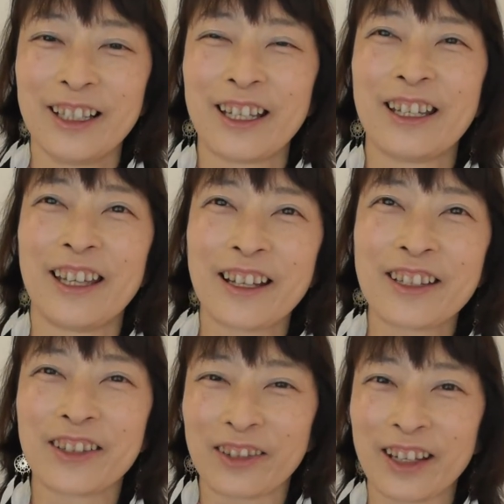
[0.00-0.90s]
え
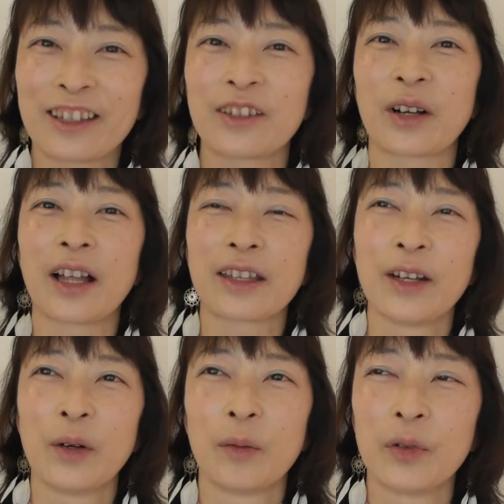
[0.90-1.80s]
何それとか
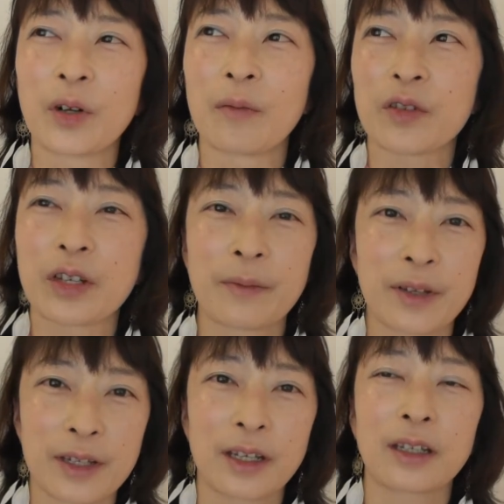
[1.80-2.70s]
思うかもしれ
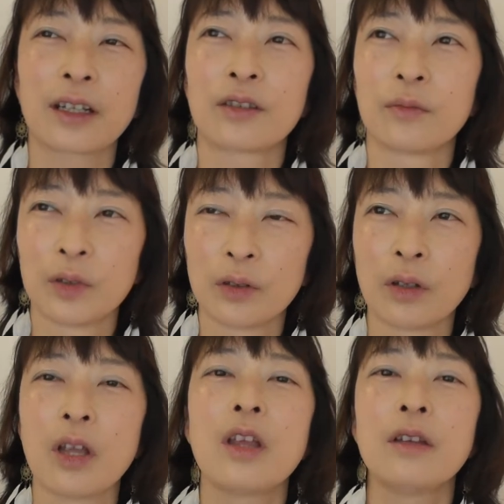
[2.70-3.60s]
ませんけれど
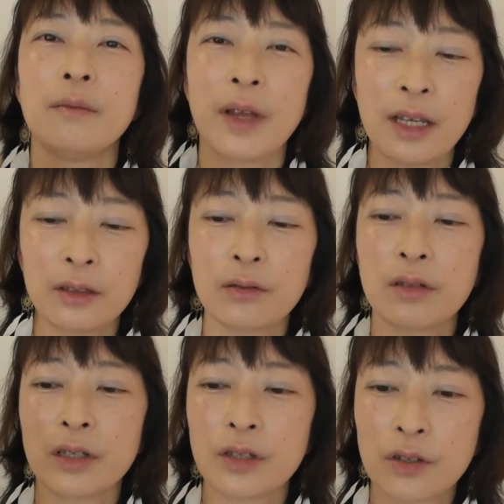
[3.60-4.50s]
も毎
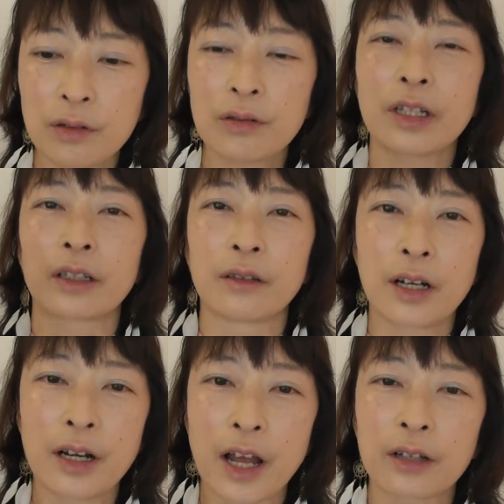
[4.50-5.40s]
年集客
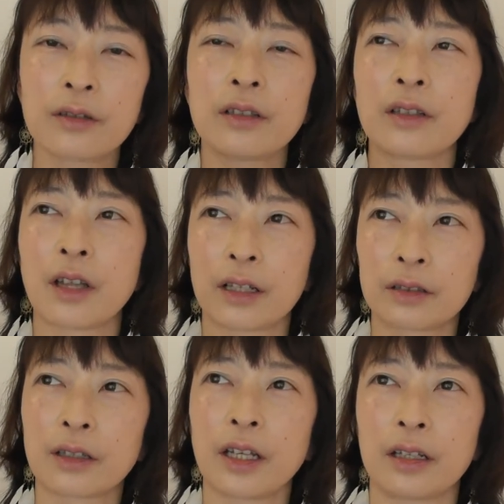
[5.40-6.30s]
が楽になっ
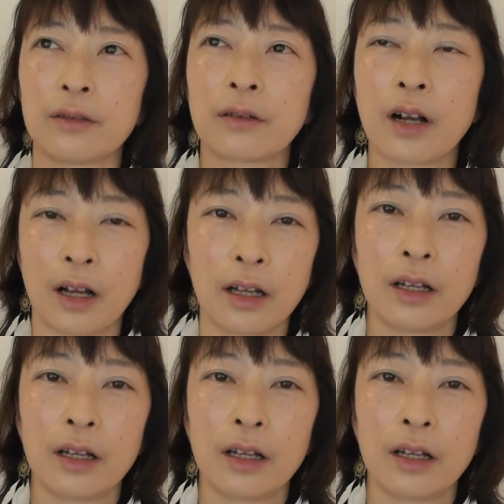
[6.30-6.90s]
ているか